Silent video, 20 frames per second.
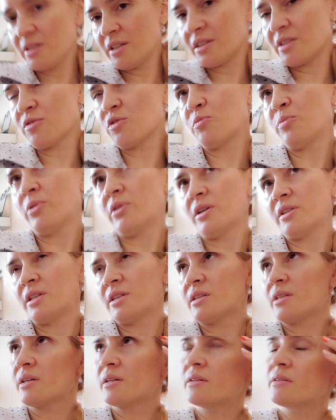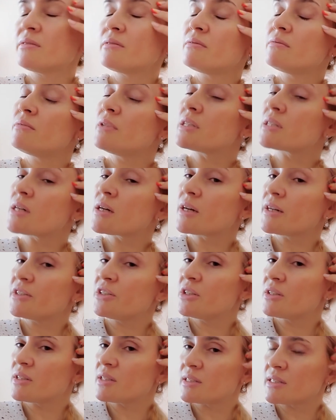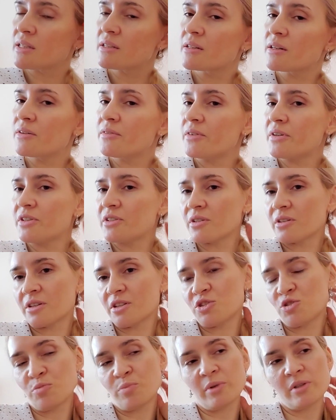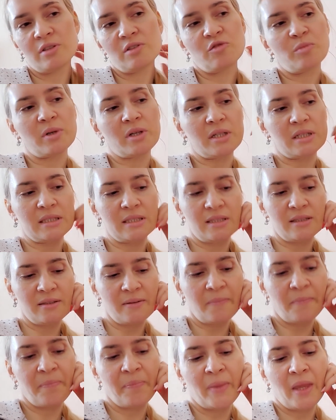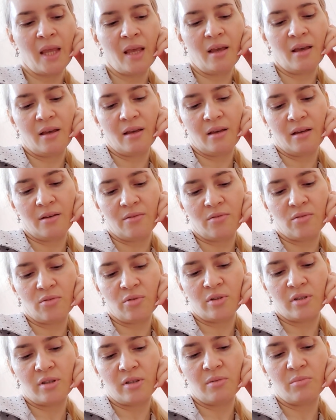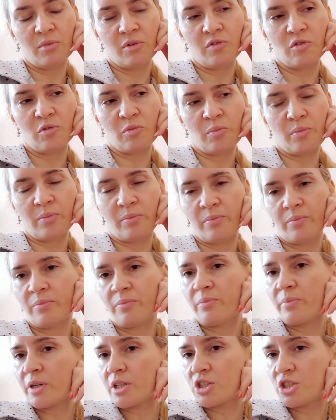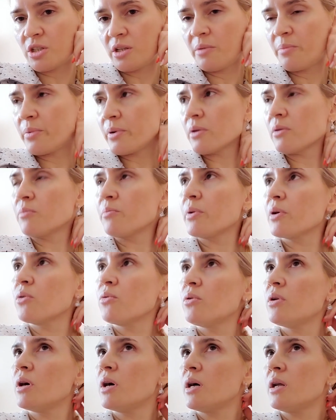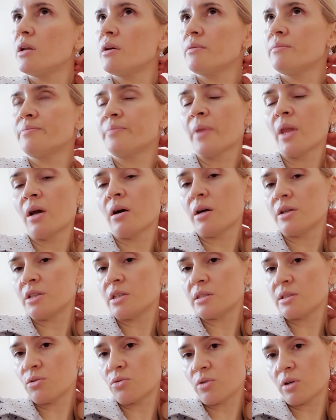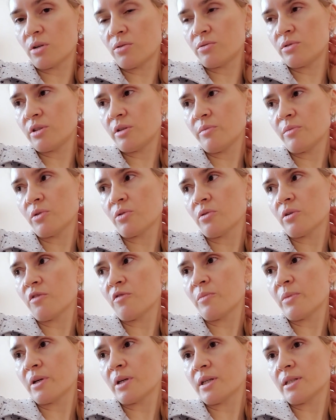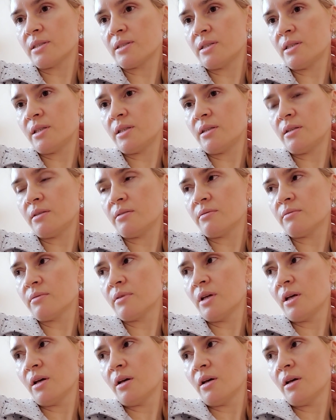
Это вот было где-то несколько дней назад. Говорит, так хочу пойти в магазин. Вот, и мы вот прошли, погуляли. Хотя столько людей много в магазине.